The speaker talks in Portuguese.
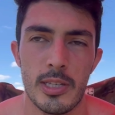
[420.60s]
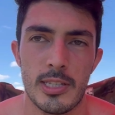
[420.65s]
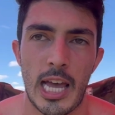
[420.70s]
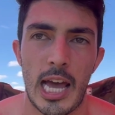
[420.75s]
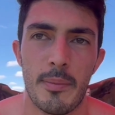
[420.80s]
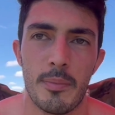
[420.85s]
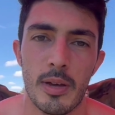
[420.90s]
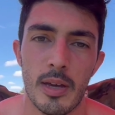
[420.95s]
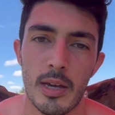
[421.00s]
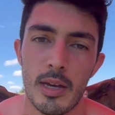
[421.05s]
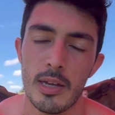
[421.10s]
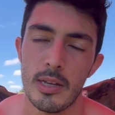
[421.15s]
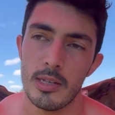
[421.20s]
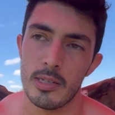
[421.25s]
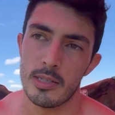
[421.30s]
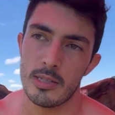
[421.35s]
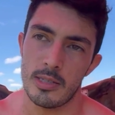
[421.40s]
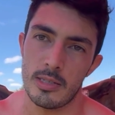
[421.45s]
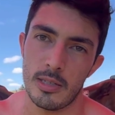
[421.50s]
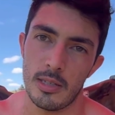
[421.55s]
sabe?
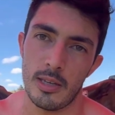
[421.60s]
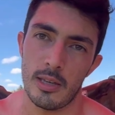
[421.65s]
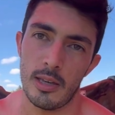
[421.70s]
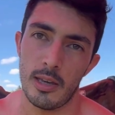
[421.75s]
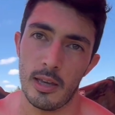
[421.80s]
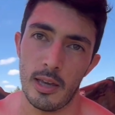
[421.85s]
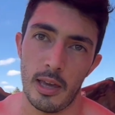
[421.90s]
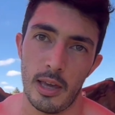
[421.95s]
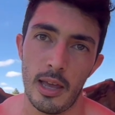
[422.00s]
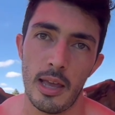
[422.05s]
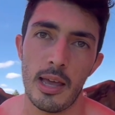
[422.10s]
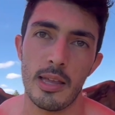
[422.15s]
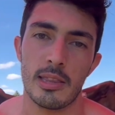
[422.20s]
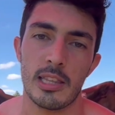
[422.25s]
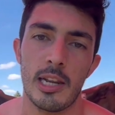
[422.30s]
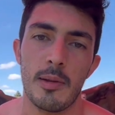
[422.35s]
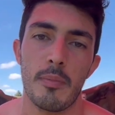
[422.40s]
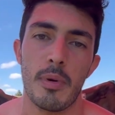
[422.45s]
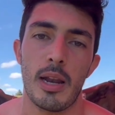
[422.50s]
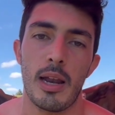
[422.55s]
Você
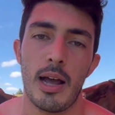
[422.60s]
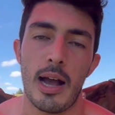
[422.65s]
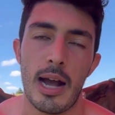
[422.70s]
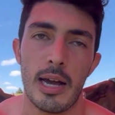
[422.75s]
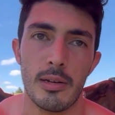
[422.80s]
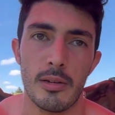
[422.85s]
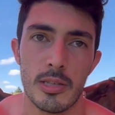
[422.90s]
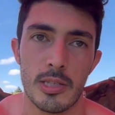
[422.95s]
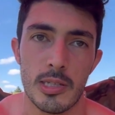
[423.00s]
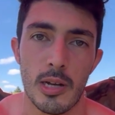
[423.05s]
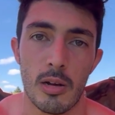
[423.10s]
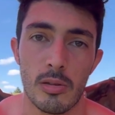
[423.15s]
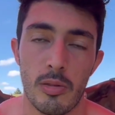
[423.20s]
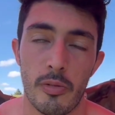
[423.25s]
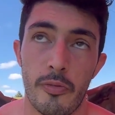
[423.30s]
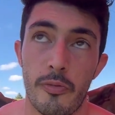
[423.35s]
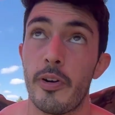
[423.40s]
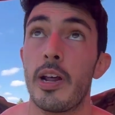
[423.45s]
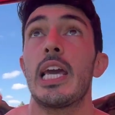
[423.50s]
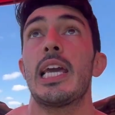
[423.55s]
entra embalado, salto
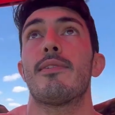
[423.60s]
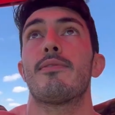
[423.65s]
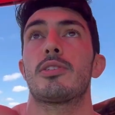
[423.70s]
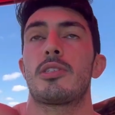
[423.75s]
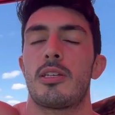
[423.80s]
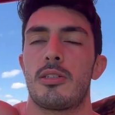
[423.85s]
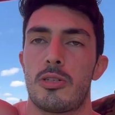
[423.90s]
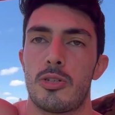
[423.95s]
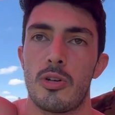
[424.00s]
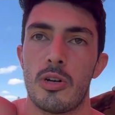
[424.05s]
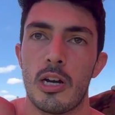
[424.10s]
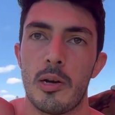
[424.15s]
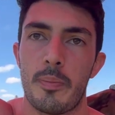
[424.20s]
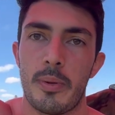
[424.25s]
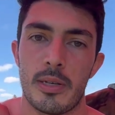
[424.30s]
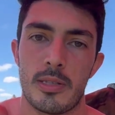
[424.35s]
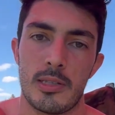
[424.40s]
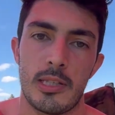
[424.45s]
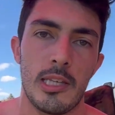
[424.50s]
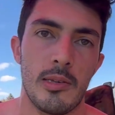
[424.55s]
freia, você se joga
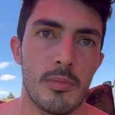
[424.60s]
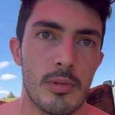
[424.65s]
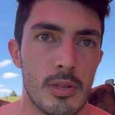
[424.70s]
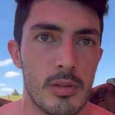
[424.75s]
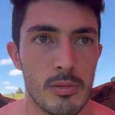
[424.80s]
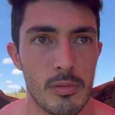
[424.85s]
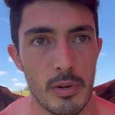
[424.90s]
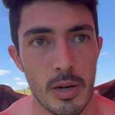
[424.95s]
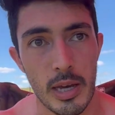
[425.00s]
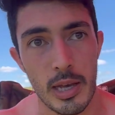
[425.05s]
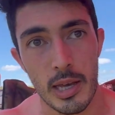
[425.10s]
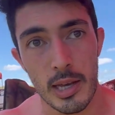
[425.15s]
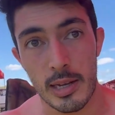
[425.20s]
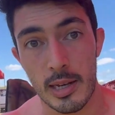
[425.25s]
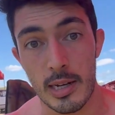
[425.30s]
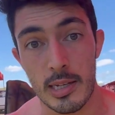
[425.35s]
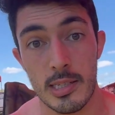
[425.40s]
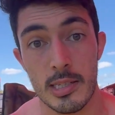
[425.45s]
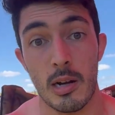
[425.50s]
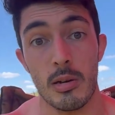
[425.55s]
pra cima, não é
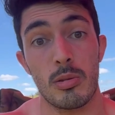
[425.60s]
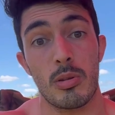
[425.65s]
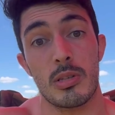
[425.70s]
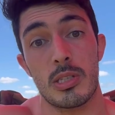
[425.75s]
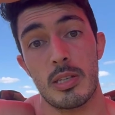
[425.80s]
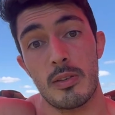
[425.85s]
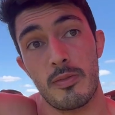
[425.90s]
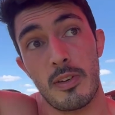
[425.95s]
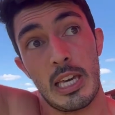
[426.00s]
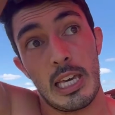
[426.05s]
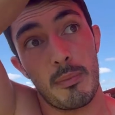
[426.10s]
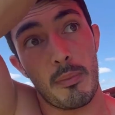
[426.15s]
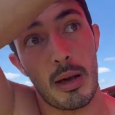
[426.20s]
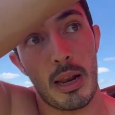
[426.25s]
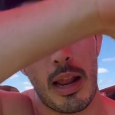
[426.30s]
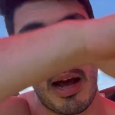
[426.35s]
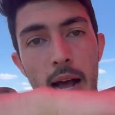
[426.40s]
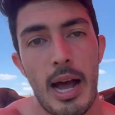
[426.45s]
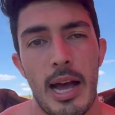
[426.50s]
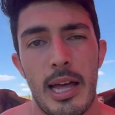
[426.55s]
aquele salto que se vem
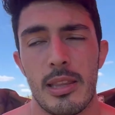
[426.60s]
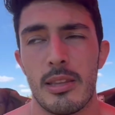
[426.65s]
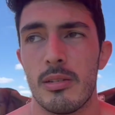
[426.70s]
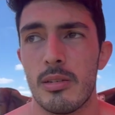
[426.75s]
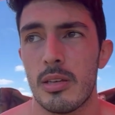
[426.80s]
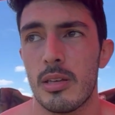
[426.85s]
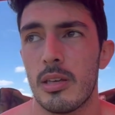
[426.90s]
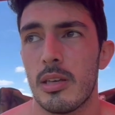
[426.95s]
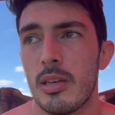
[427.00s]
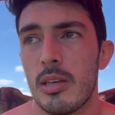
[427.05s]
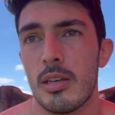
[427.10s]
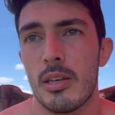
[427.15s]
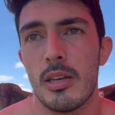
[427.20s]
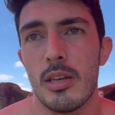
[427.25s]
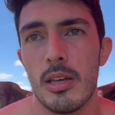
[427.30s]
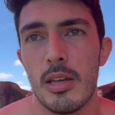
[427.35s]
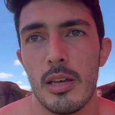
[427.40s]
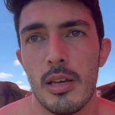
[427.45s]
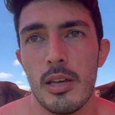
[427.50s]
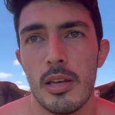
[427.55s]
embalado e
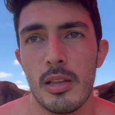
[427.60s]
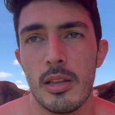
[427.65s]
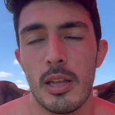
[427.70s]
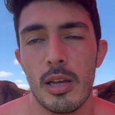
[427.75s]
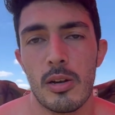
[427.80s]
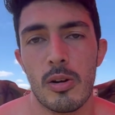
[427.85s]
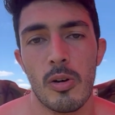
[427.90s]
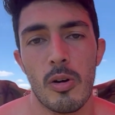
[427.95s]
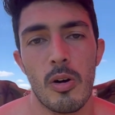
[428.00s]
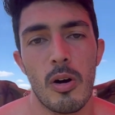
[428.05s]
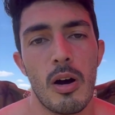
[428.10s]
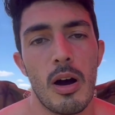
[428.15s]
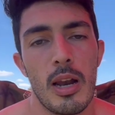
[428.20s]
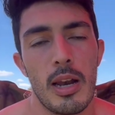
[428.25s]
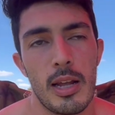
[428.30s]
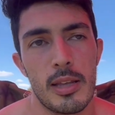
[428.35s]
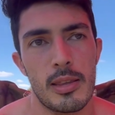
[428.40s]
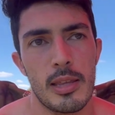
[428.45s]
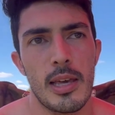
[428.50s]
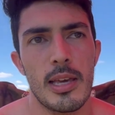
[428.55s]

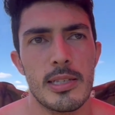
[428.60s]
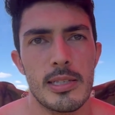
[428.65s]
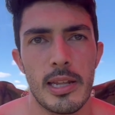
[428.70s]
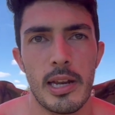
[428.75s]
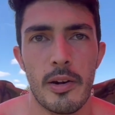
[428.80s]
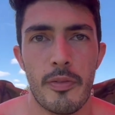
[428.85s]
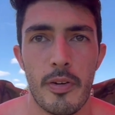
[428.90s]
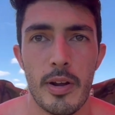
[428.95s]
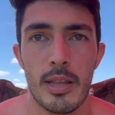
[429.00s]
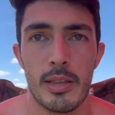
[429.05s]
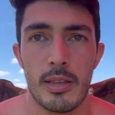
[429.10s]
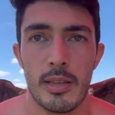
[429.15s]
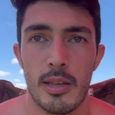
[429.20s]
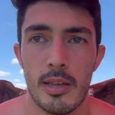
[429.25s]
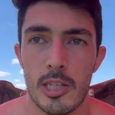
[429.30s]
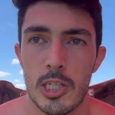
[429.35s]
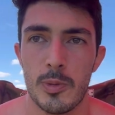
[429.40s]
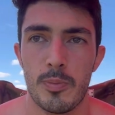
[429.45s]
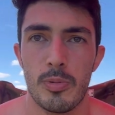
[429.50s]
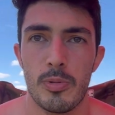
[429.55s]
decola e aterriza lá na frente. É
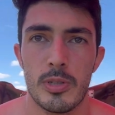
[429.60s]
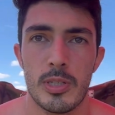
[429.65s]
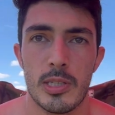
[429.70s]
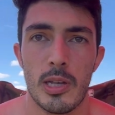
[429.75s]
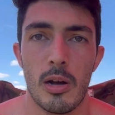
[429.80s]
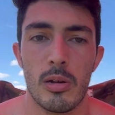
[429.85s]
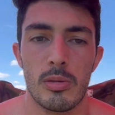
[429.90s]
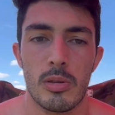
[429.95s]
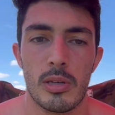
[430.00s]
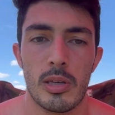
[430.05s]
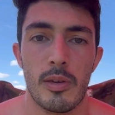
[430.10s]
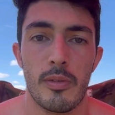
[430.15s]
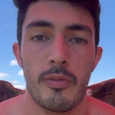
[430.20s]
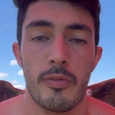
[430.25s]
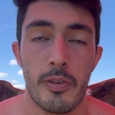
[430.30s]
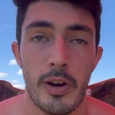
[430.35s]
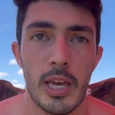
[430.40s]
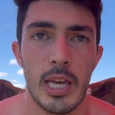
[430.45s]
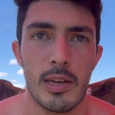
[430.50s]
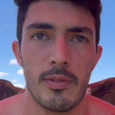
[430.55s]
tipo salto que
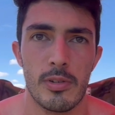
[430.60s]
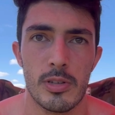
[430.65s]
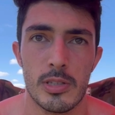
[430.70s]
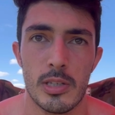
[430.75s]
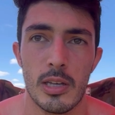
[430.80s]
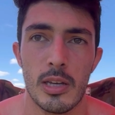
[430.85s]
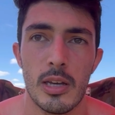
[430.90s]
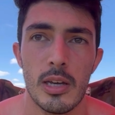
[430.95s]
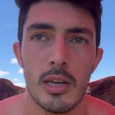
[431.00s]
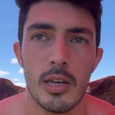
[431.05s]
freia você.